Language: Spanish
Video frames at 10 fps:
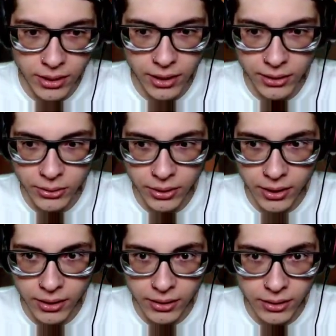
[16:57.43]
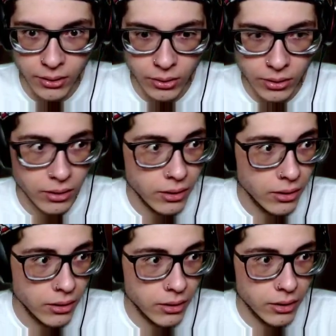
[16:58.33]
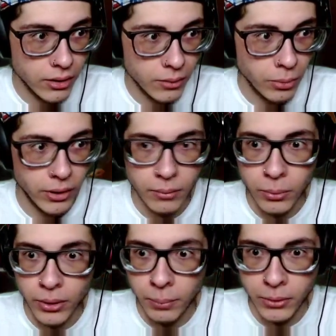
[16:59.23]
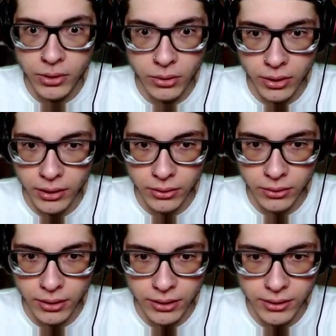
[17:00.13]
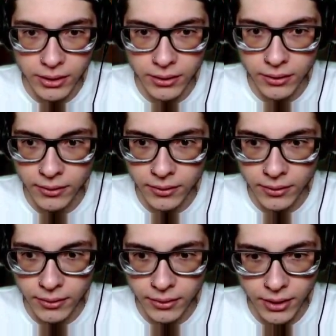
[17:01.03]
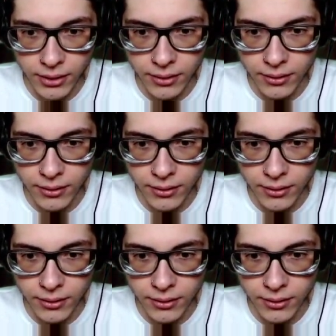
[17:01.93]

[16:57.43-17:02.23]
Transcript: la historia, ¿no? pon el peluche correcto, este. Ten.